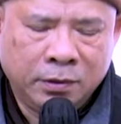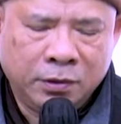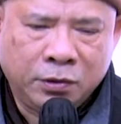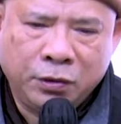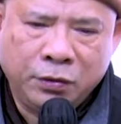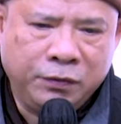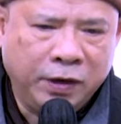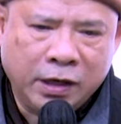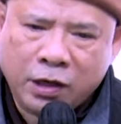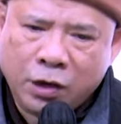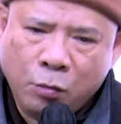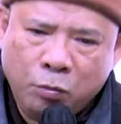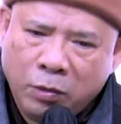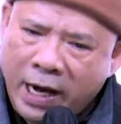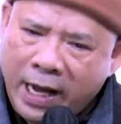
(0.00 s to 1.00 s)
quý vị
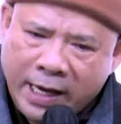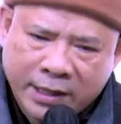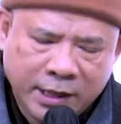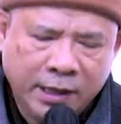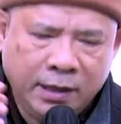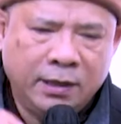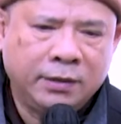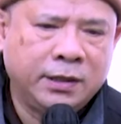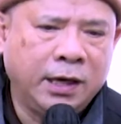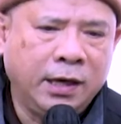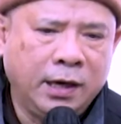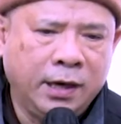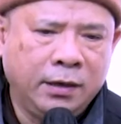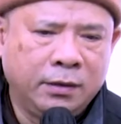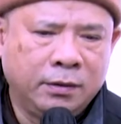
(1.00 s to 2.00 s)
cũng là sinh,
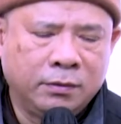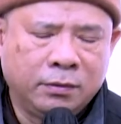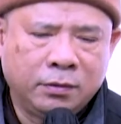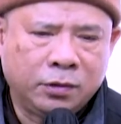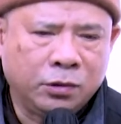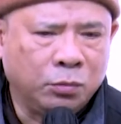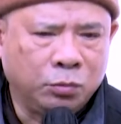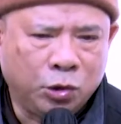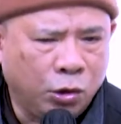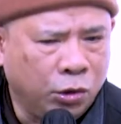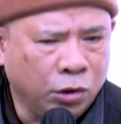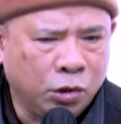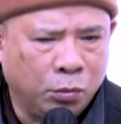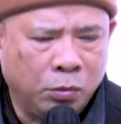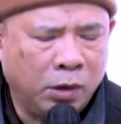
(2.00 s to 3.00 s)
sinh linh, chúng
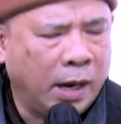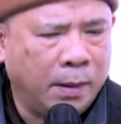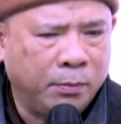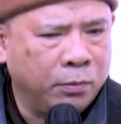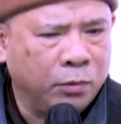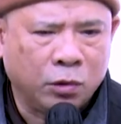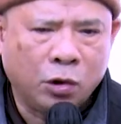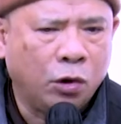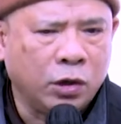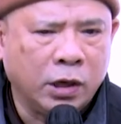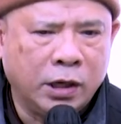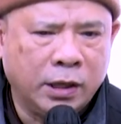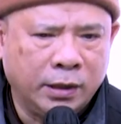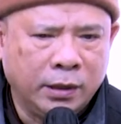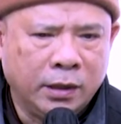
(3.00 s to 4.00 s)
tôi cũng làm con
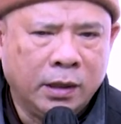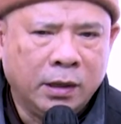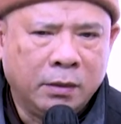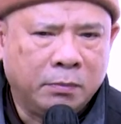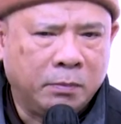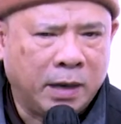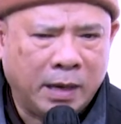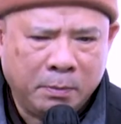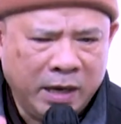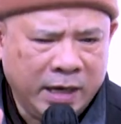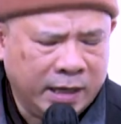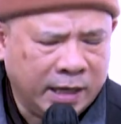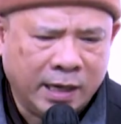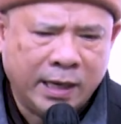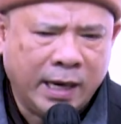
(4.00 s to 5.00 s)
người, mà bây
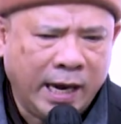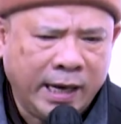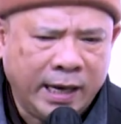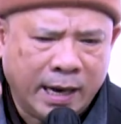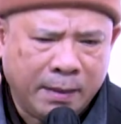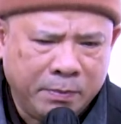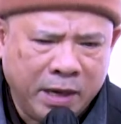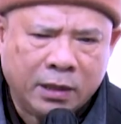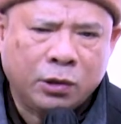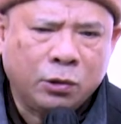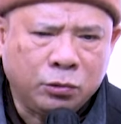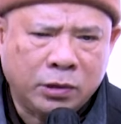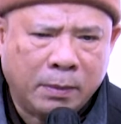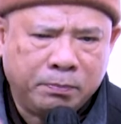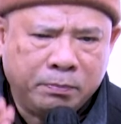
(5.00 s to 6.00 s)
giờ đây đã biết
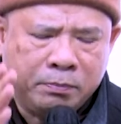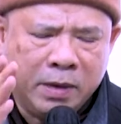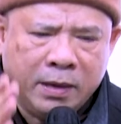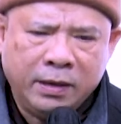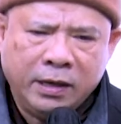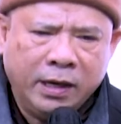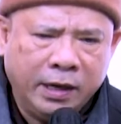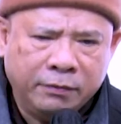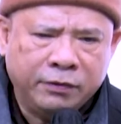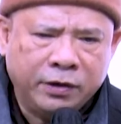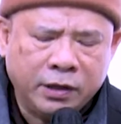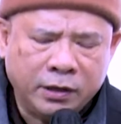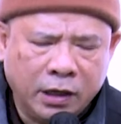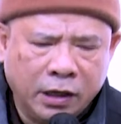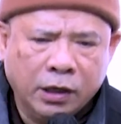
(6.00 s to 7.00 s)
tu tập, biết hiểu
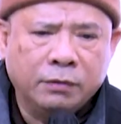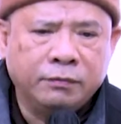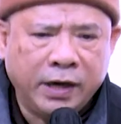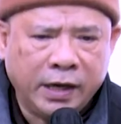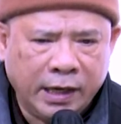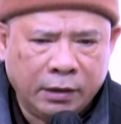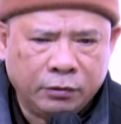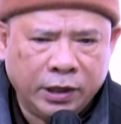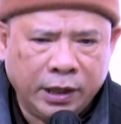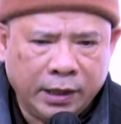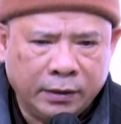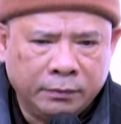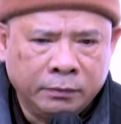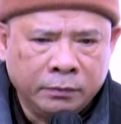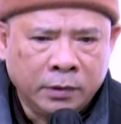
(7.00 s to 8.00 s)
vương, hướng về nẻo
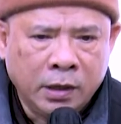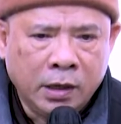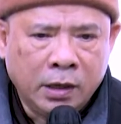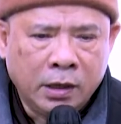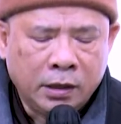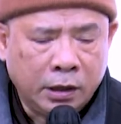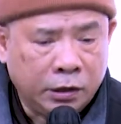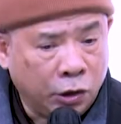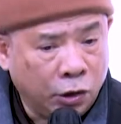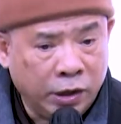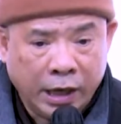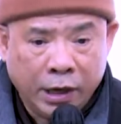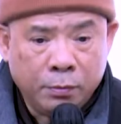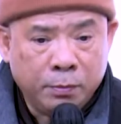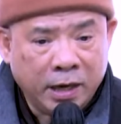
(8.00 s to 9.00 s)
thiện, thì thôi
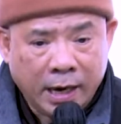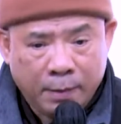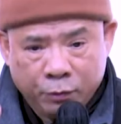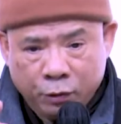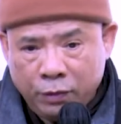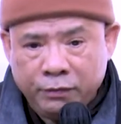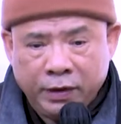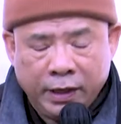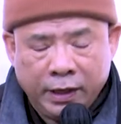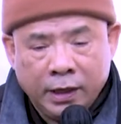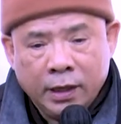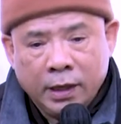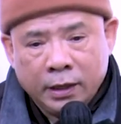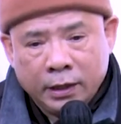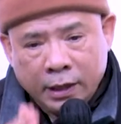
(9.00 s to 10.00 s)
nếu mà gặp quý vị
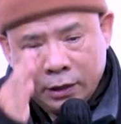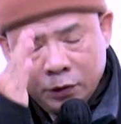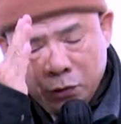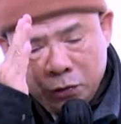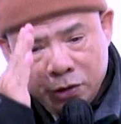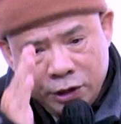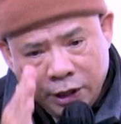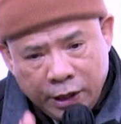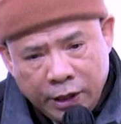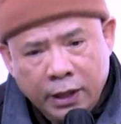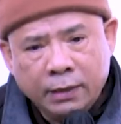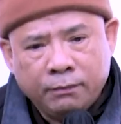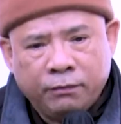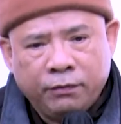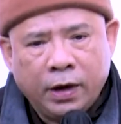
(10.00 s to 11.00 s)
thì tôi xin
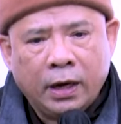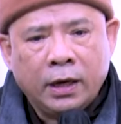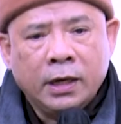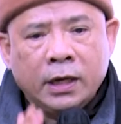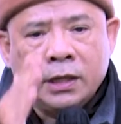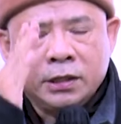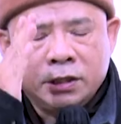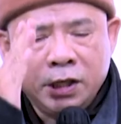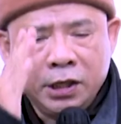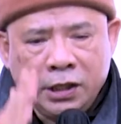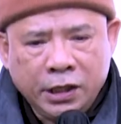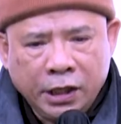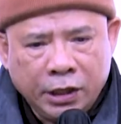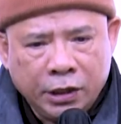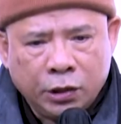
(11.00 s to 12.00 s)
niệm Phật,
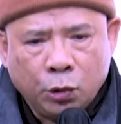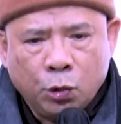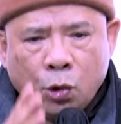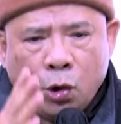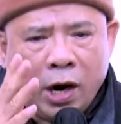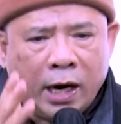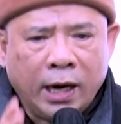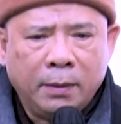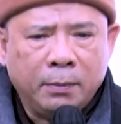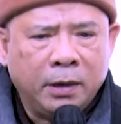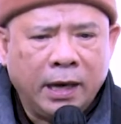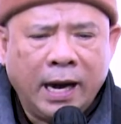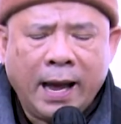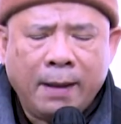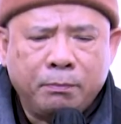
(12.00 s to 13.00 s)
xin trì chủ, hoặc là
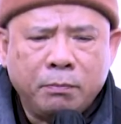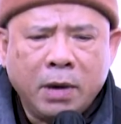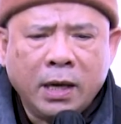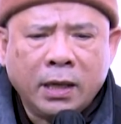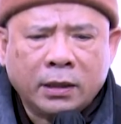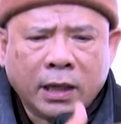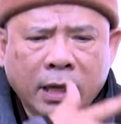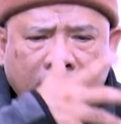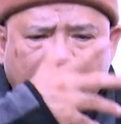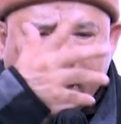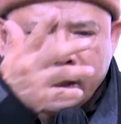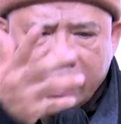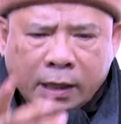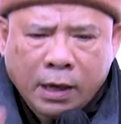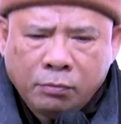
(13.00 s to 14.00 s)
làm bất tất cả
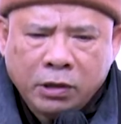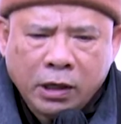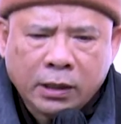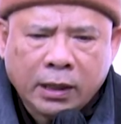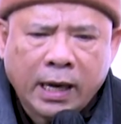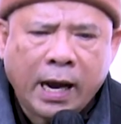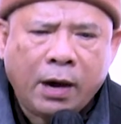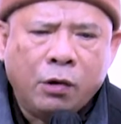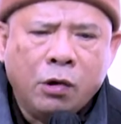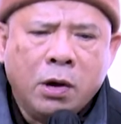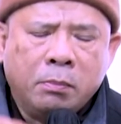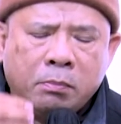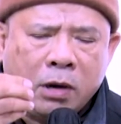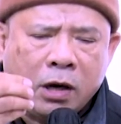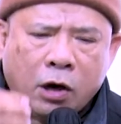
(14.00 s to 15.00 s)
những công đức nào
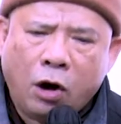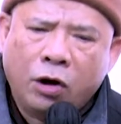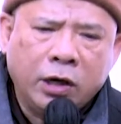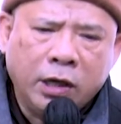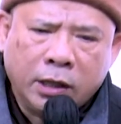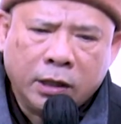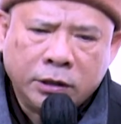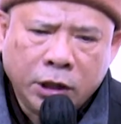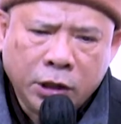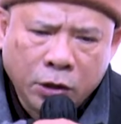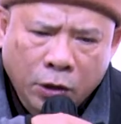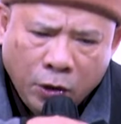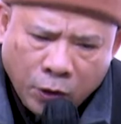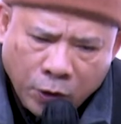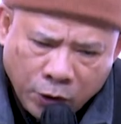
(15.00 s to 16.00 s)
mà có được, xin
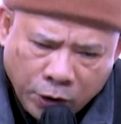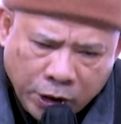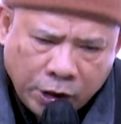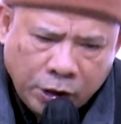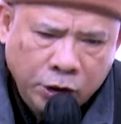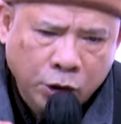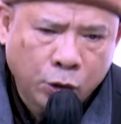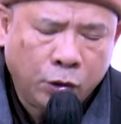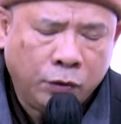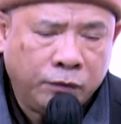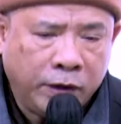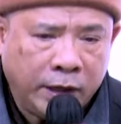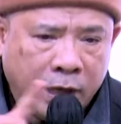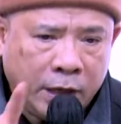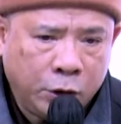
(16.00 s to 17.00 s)
hồi hướng cho quý
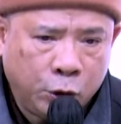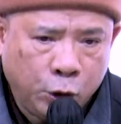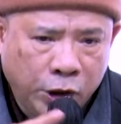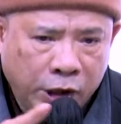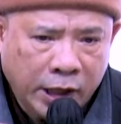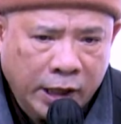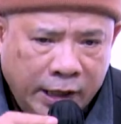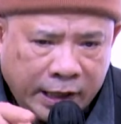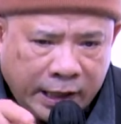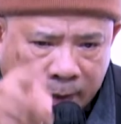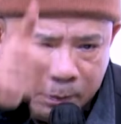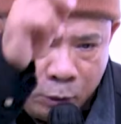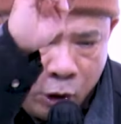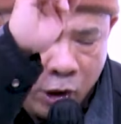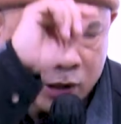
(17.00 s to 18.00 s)
vị để chuyển
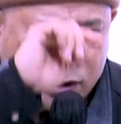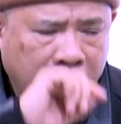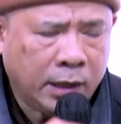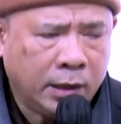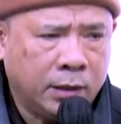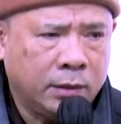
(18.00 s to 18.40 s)
kiếp hóa sanh.